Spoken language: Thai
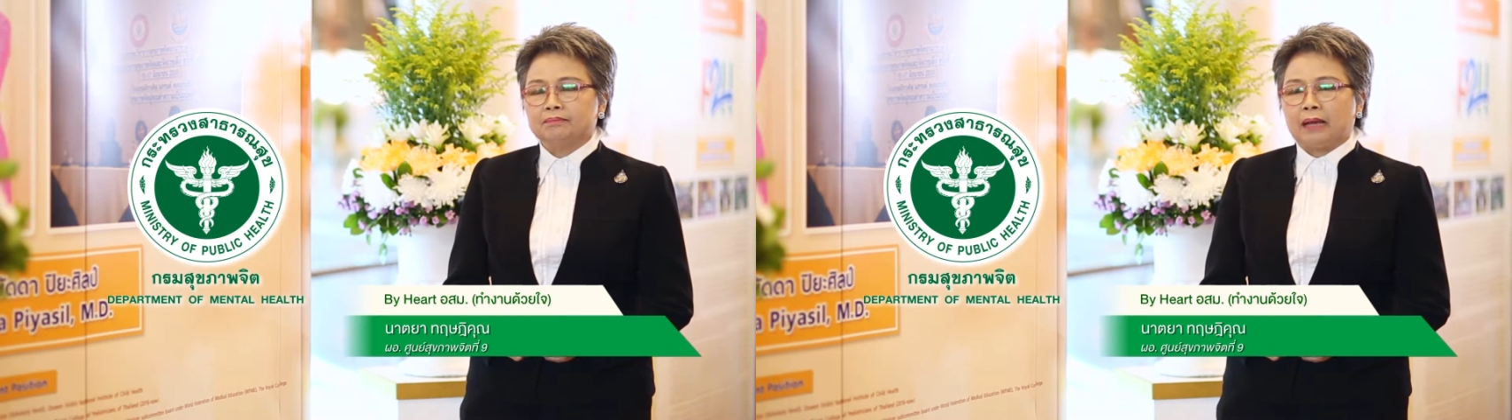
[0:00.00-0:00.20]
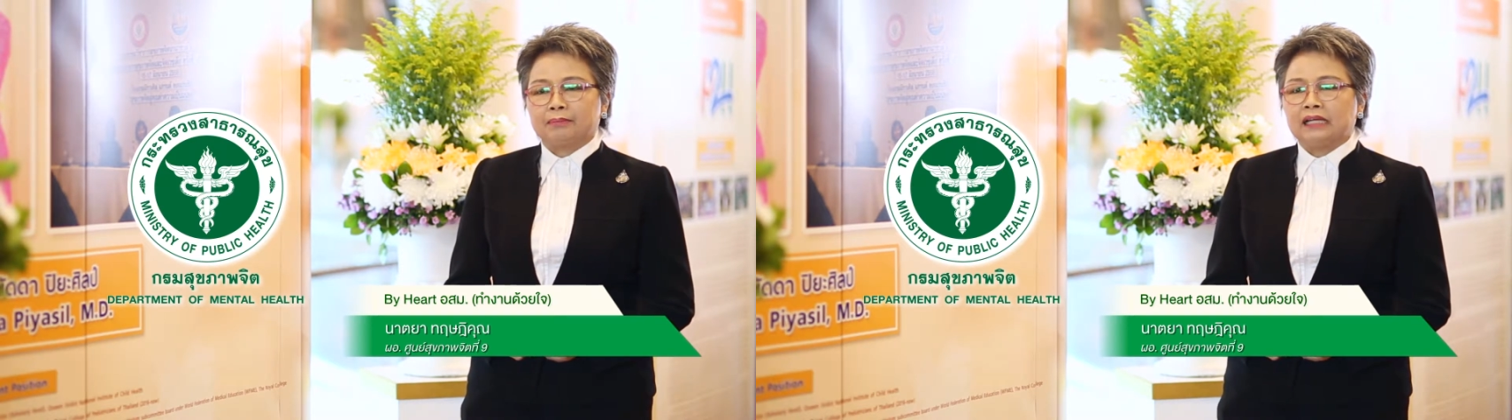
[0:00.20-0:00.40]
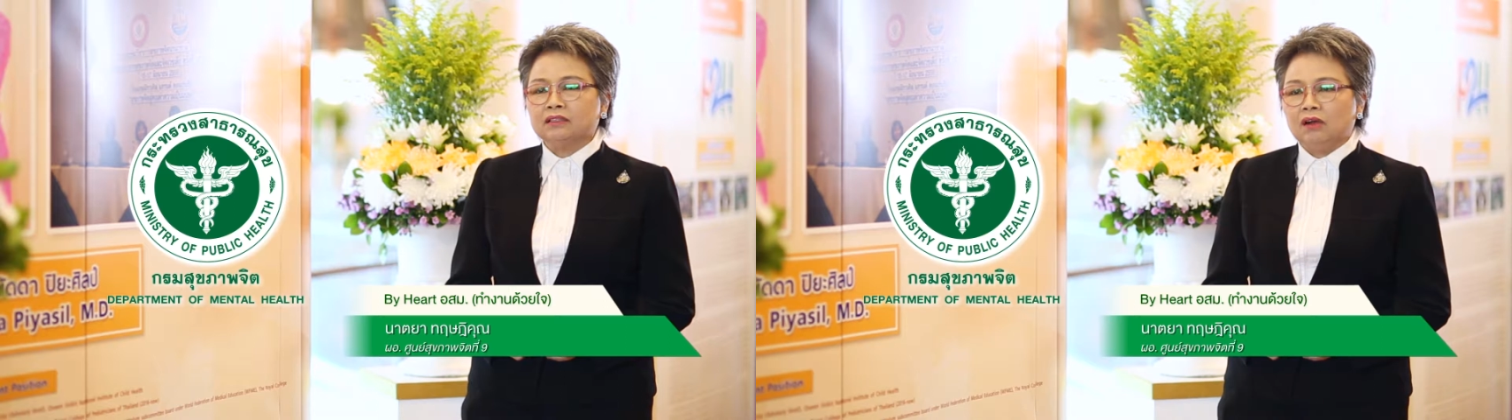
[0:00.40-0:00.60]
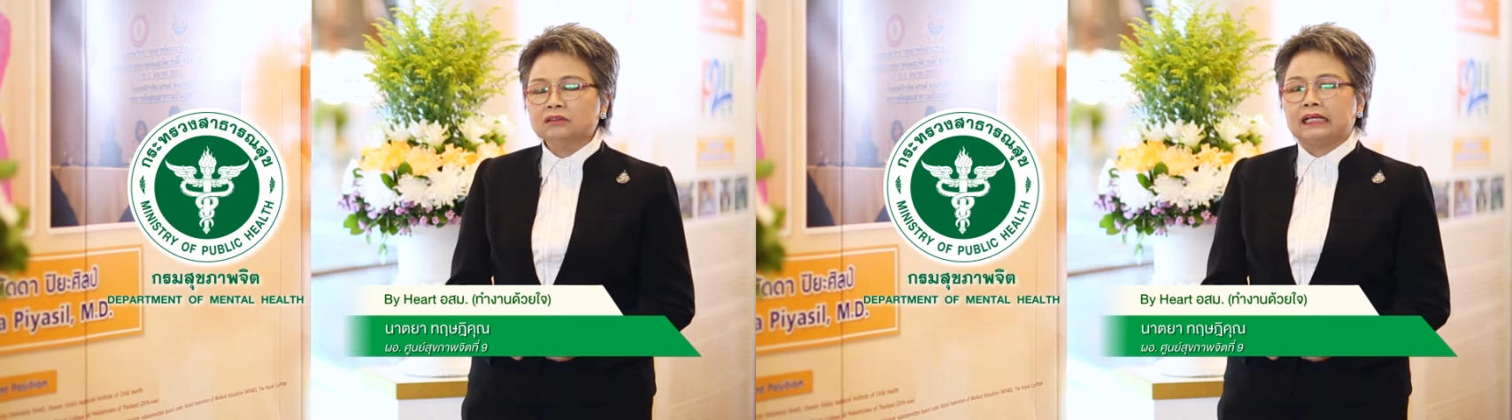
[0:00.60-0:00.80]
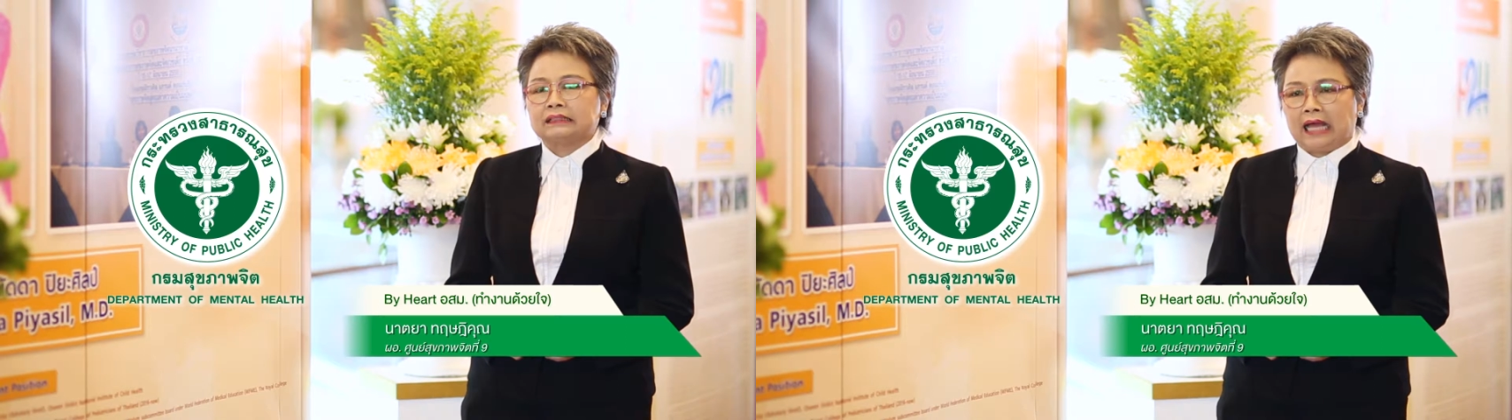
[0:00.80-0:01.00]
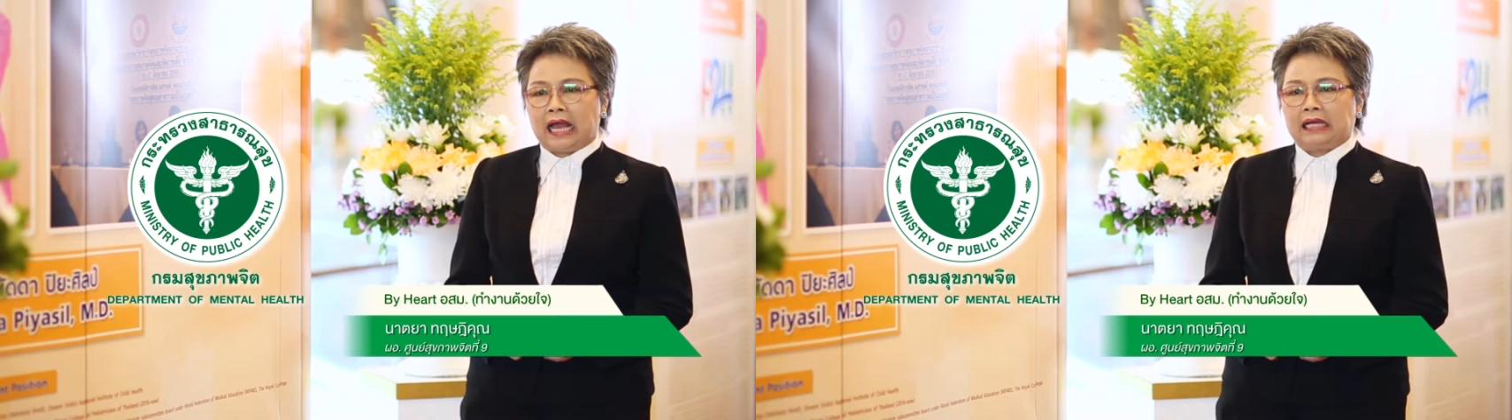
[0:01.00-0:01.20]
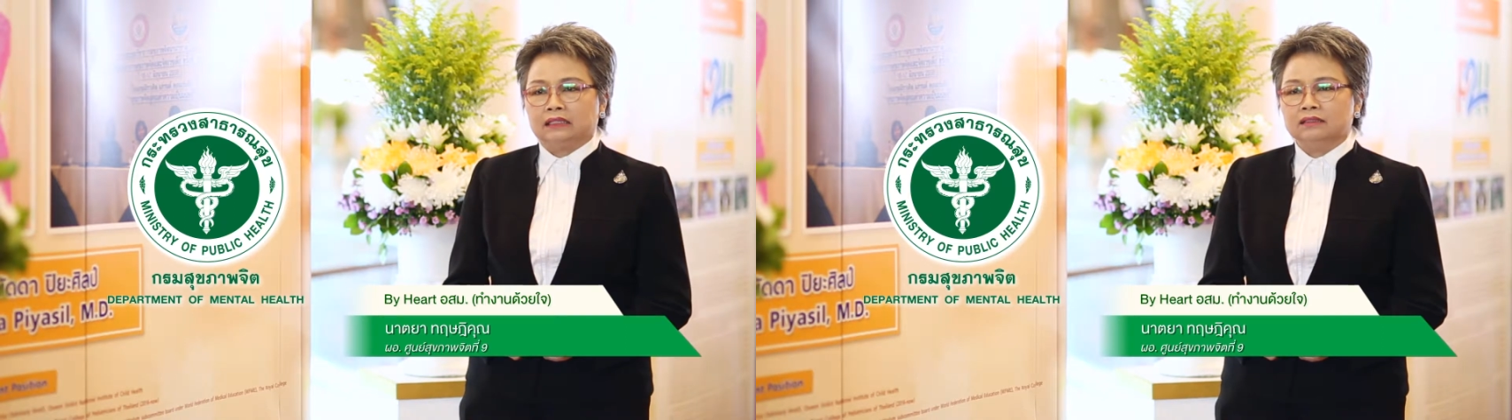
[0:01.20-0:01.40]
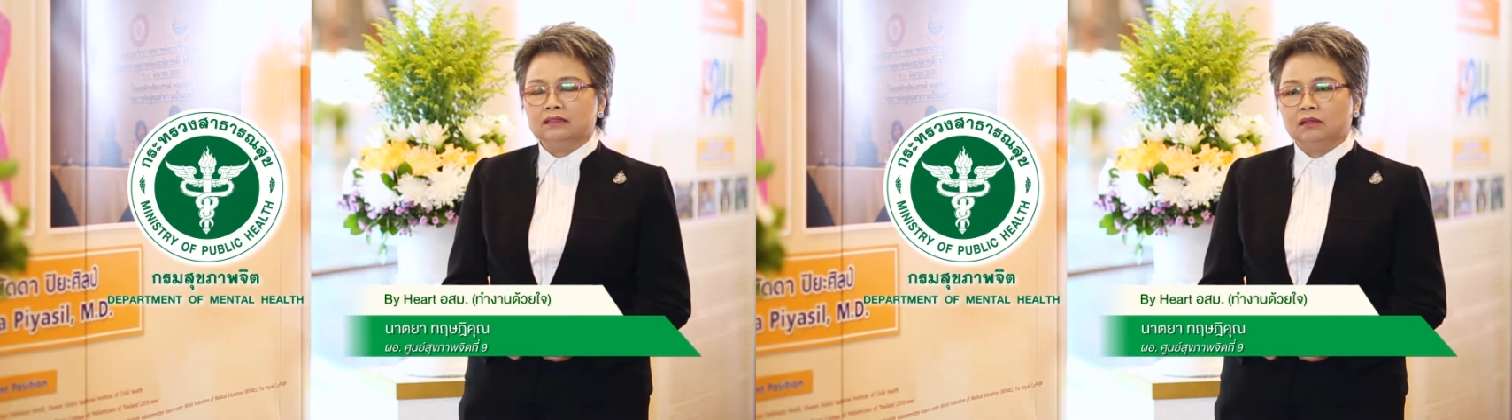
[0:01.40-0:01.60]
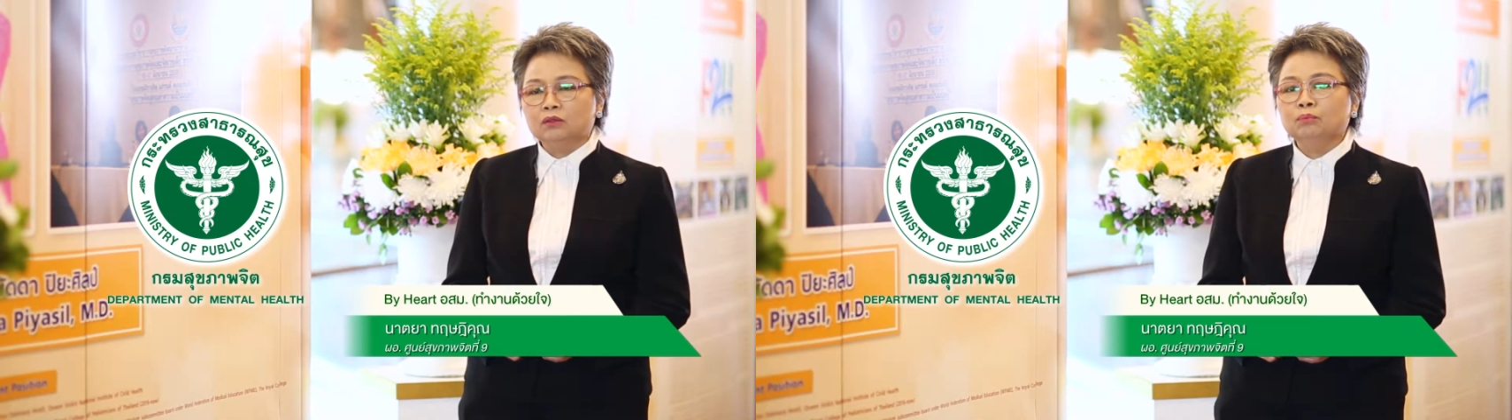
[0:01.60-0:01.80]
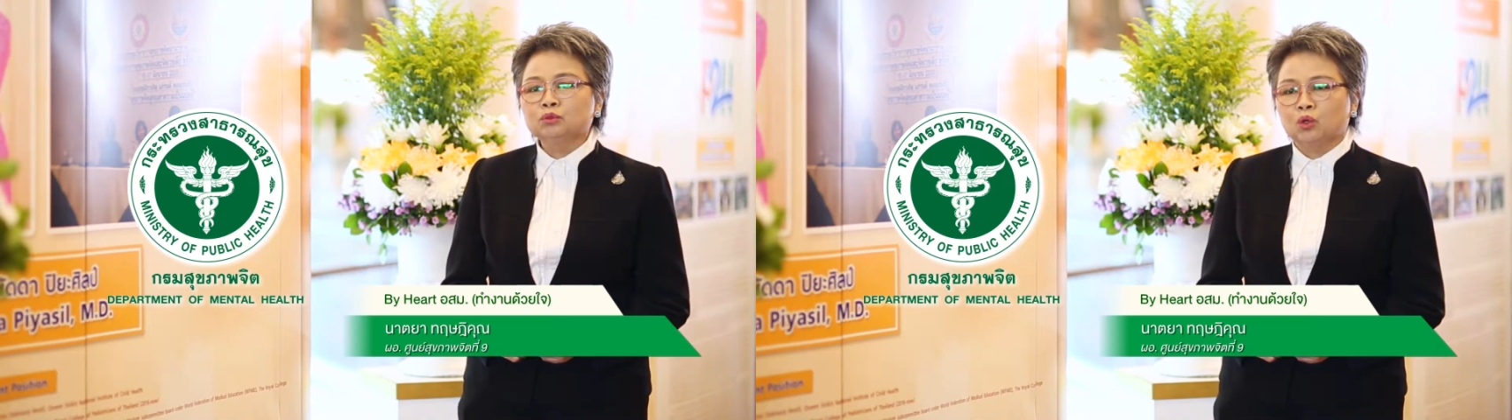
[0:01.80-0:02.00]
แบบคัดกรองต่างๆ ของ
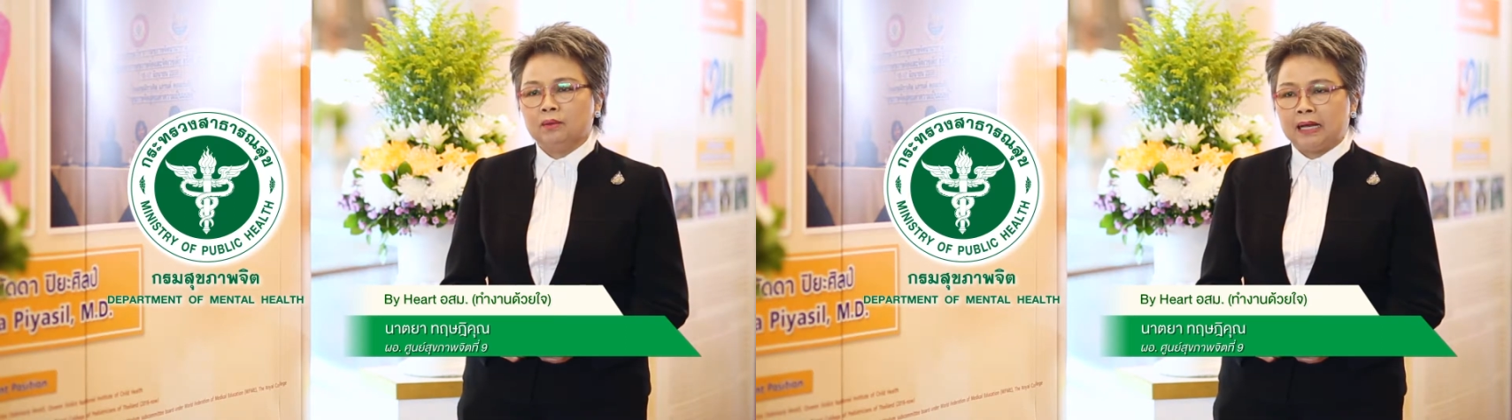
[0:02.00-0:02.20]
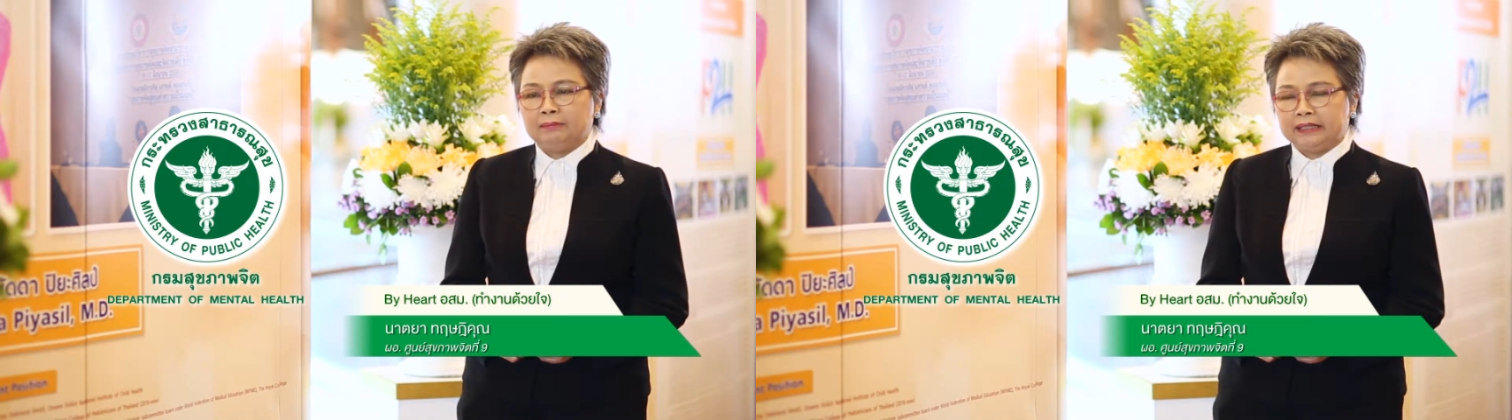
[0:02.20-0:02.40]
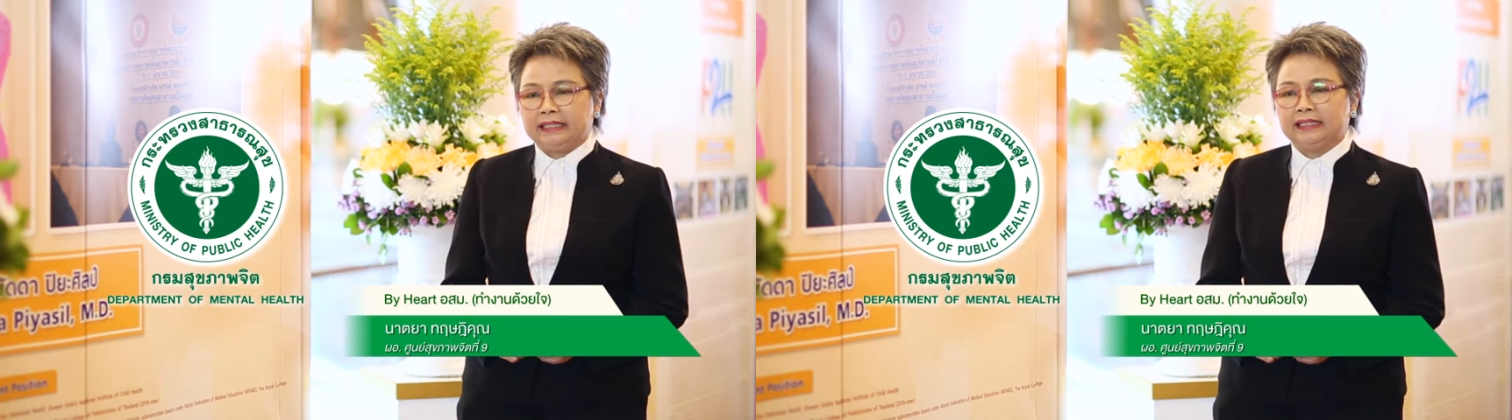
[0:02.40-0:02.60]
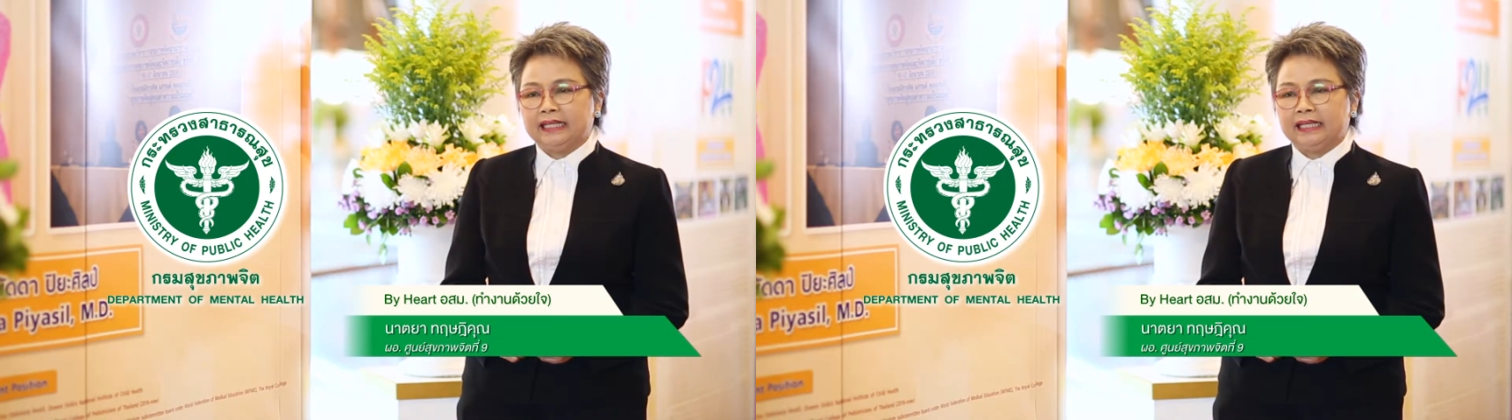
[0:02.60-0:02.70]
กรมสุขภาพจิต